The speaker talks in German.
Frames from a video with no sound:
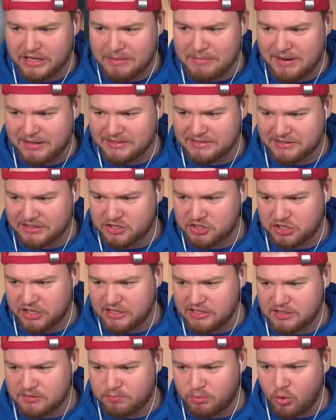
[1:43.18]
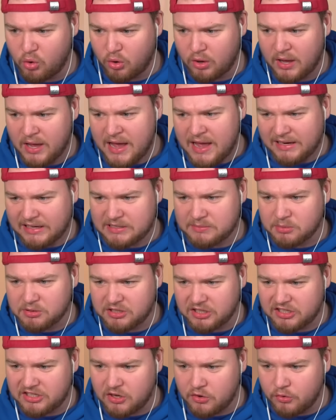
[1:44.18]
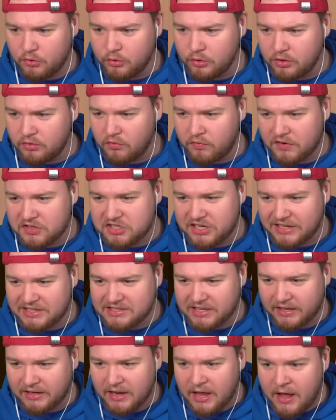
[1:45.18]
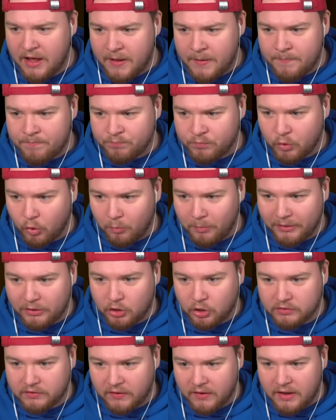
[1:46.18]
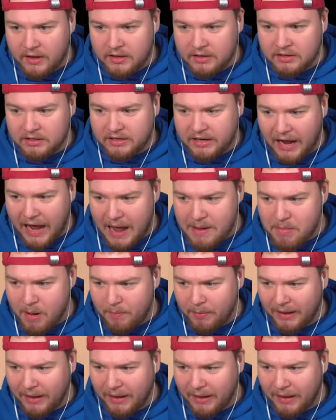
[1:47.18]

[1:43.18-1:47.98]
sag mal, dieses Geschichtsbuch. Das muss doch hier irgendwo versteckt sein. Oh mein Gott, ein geheimer